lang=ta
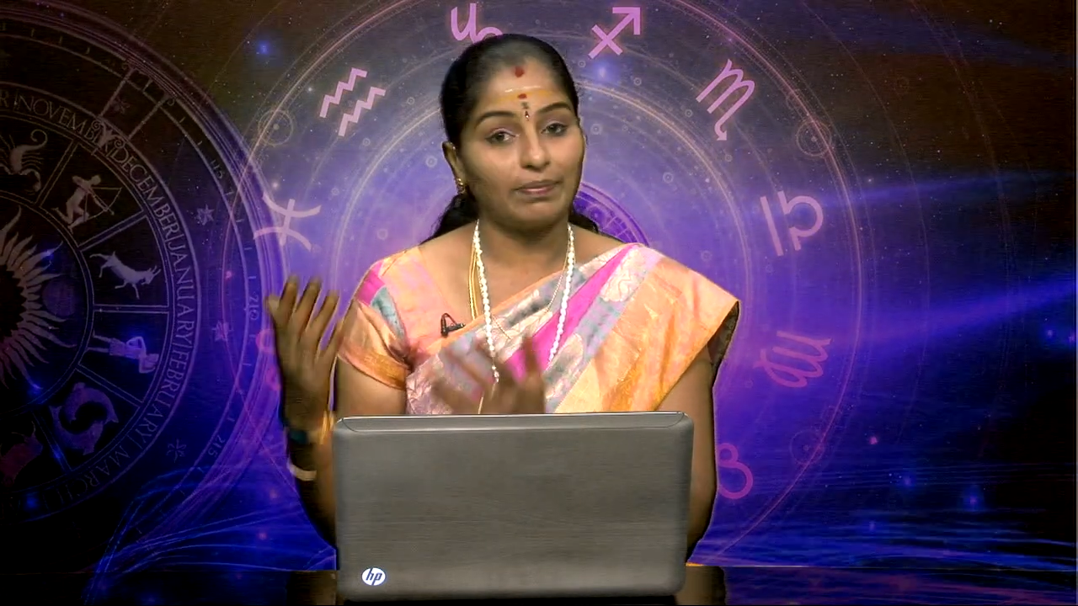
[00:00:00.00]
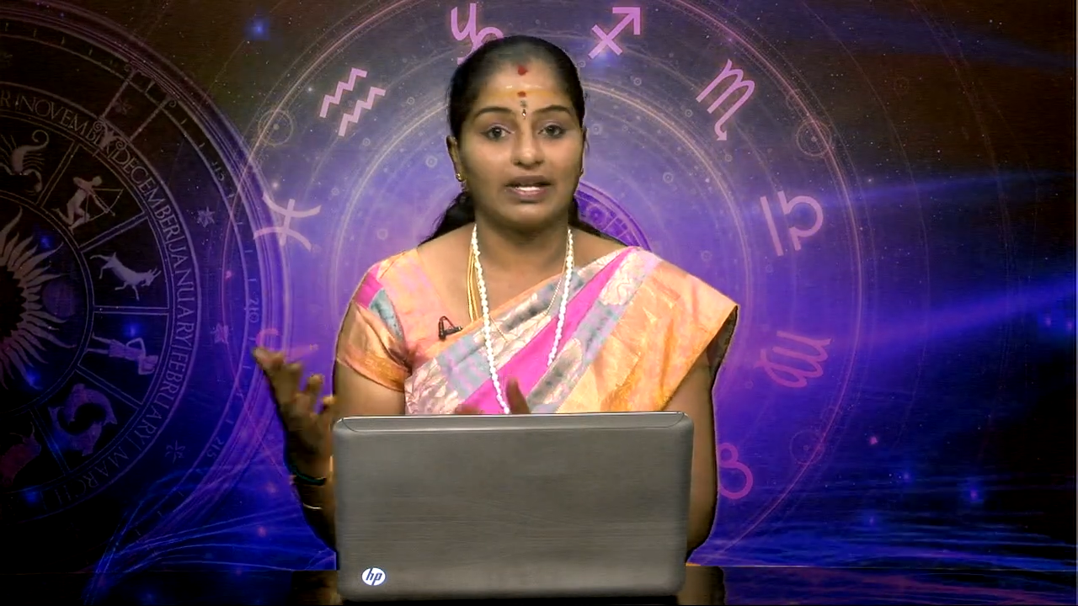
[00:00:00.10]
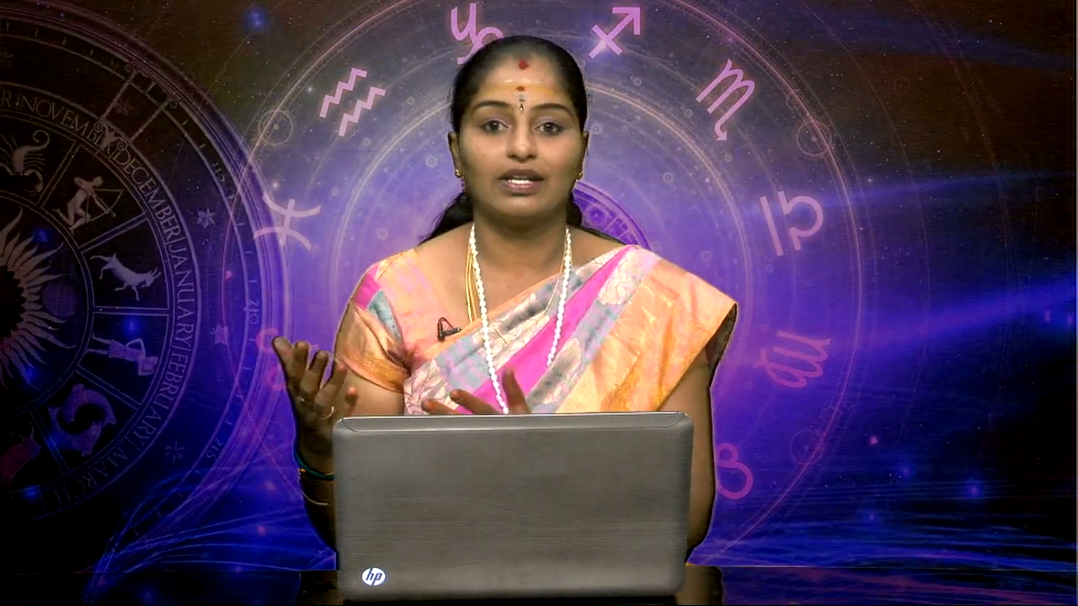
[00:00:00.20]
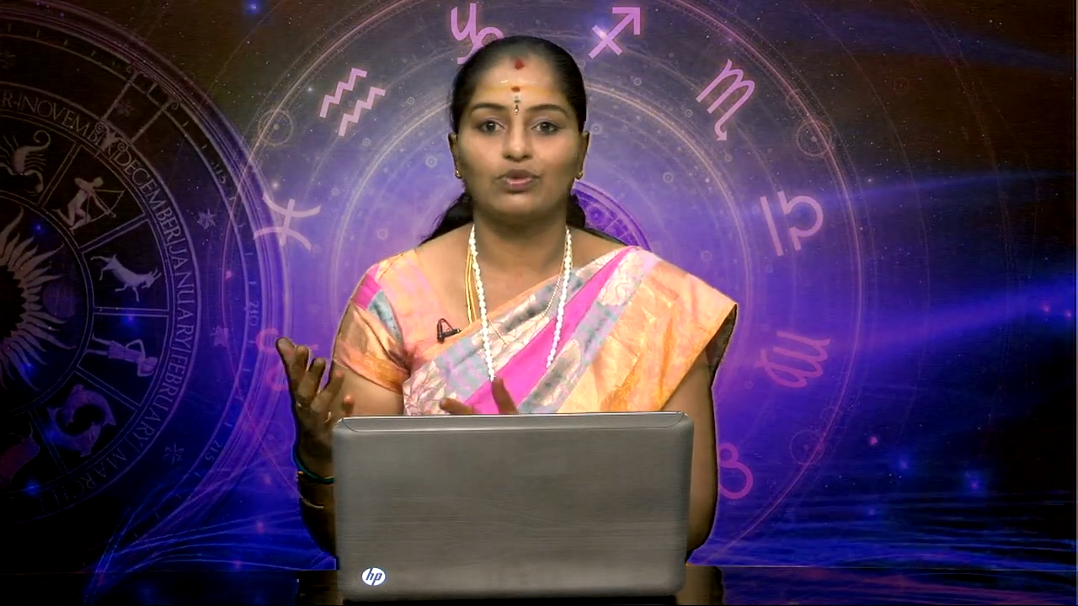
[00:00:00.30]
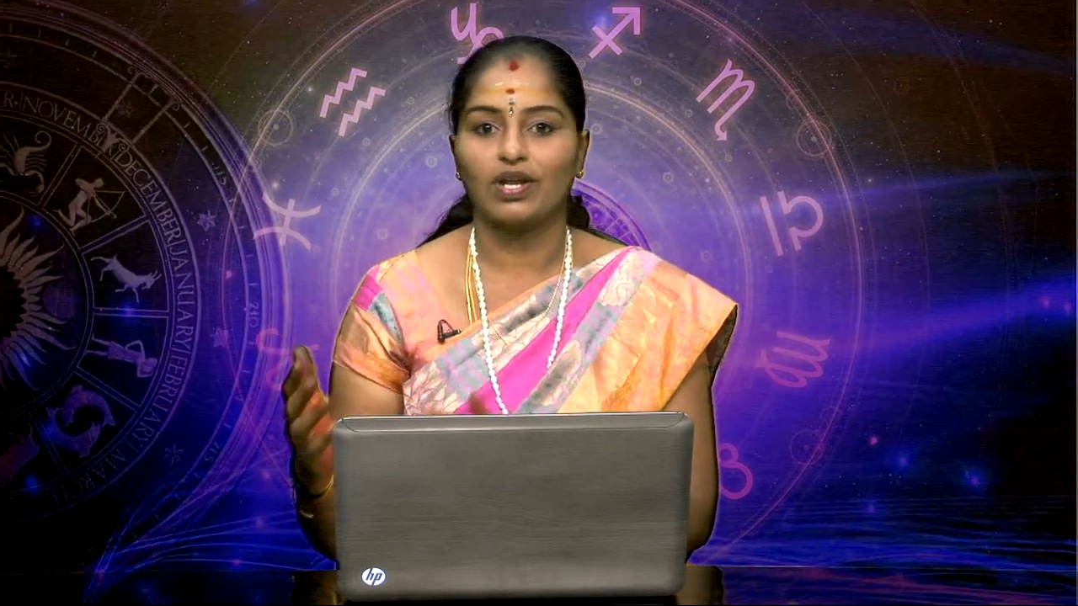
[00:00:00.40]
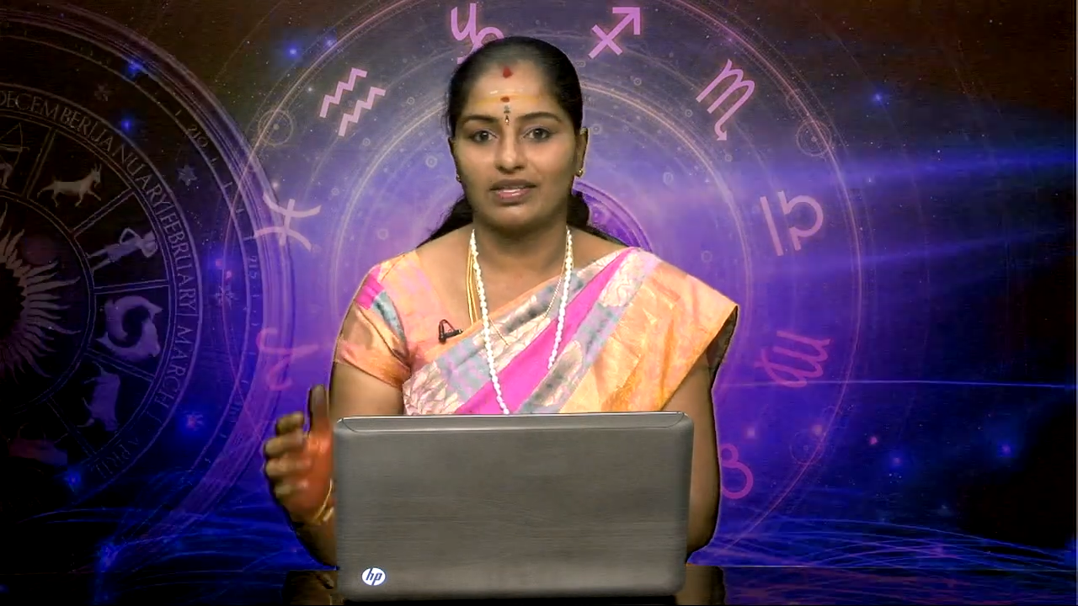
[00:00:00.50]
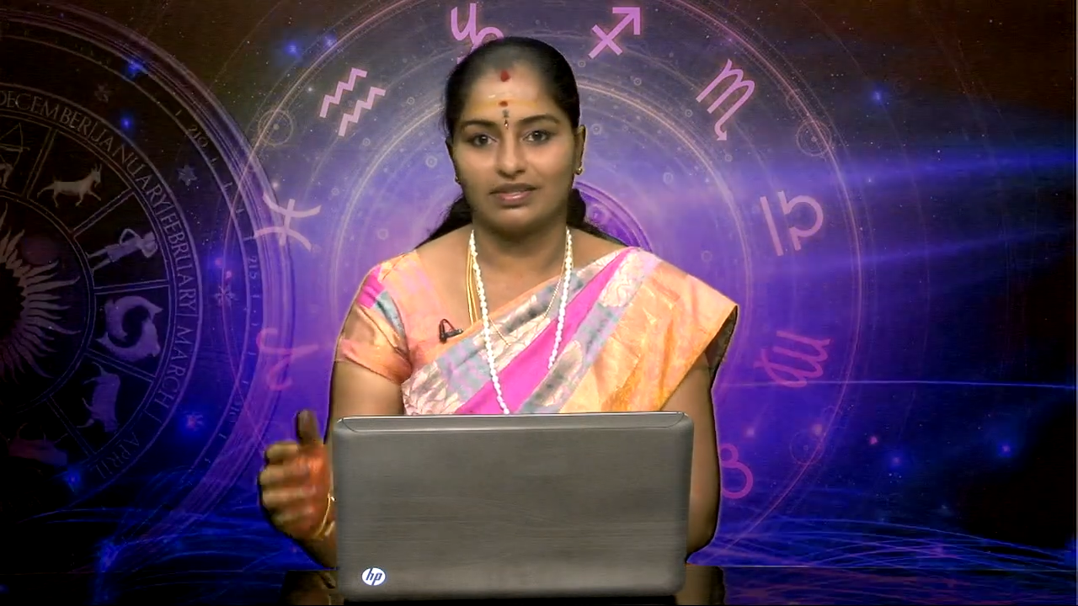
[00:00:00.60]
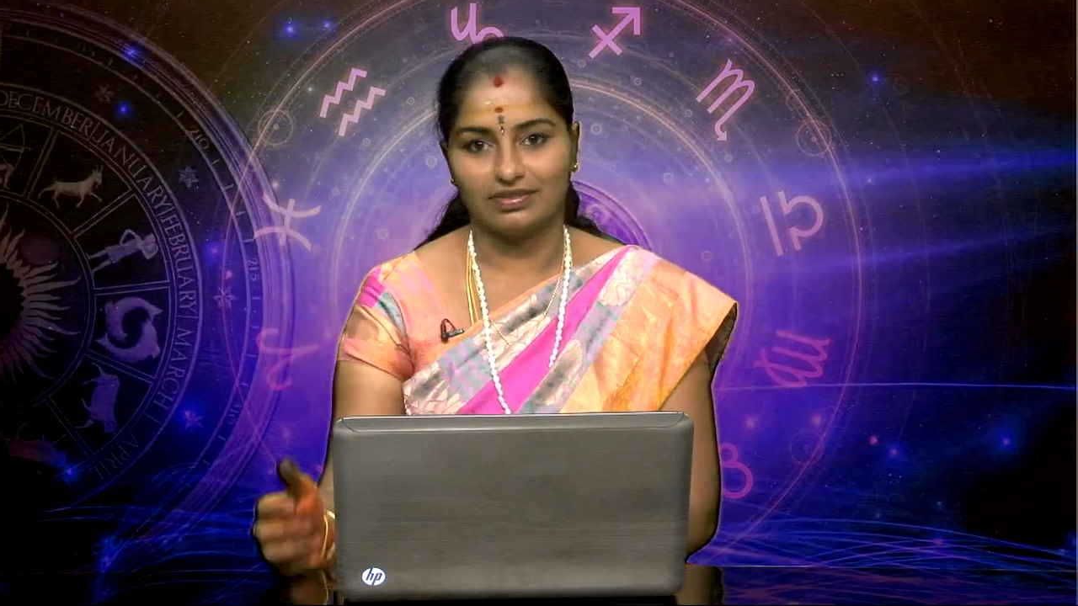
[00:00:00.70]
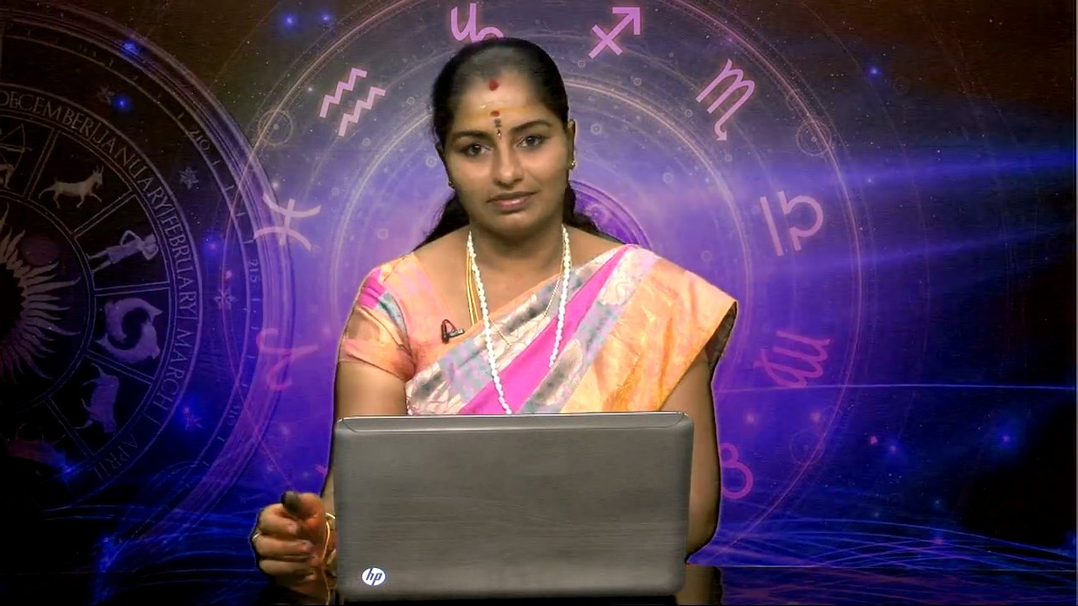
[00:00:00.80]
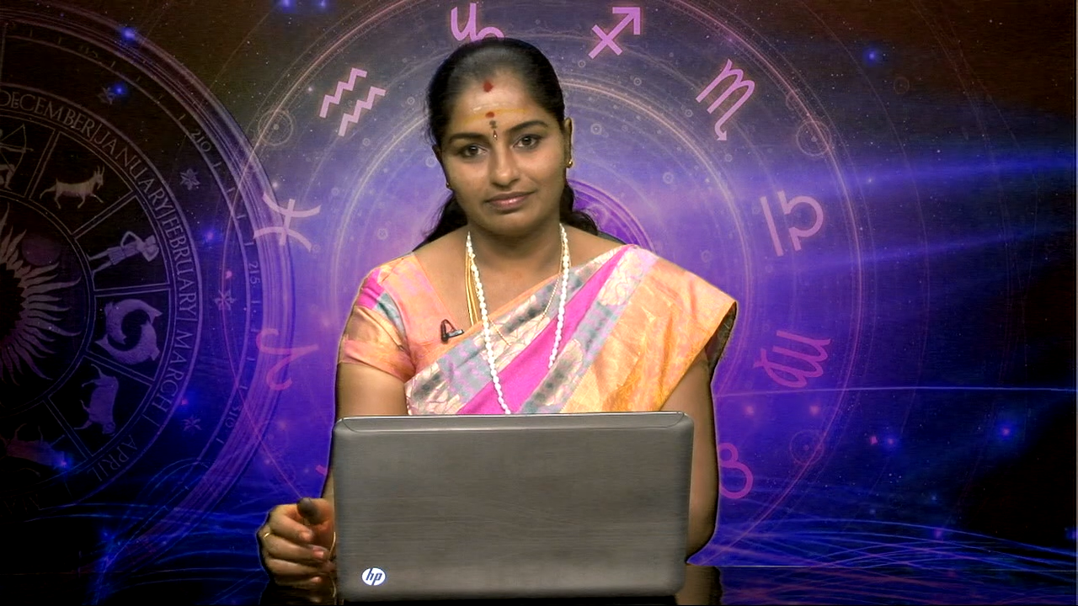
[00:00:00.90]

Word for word: பண்ண விடாது அது